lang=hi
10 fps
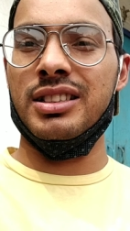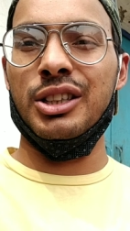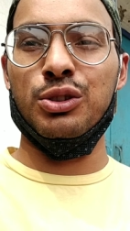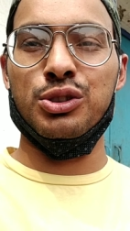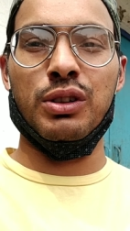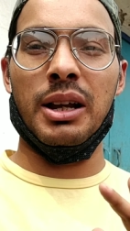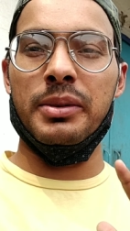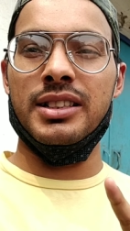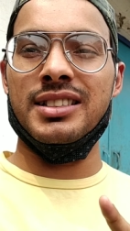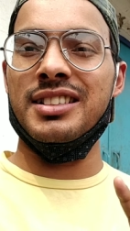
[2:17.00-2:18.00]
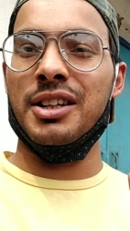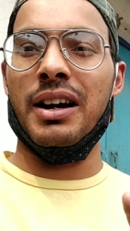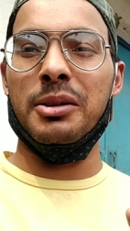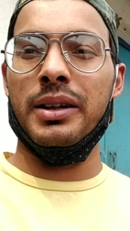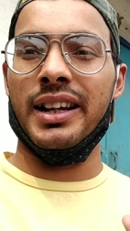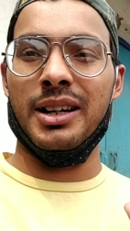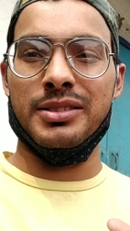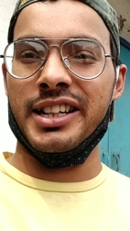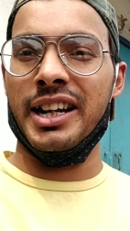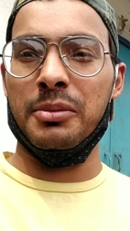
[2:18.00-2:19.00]
सीट हो चुका है अभी जैसे सवारी बढ़ेगा
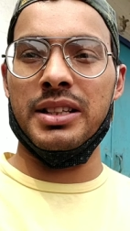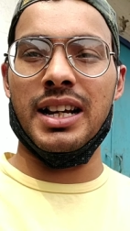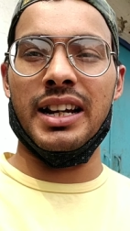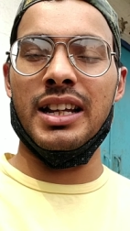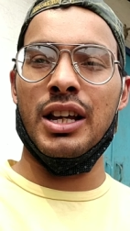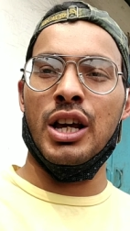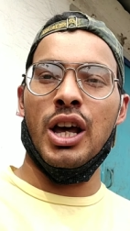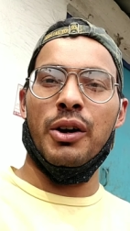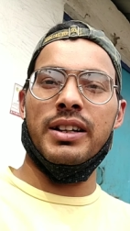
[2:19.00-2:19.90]
शेयरिंग में जा रहे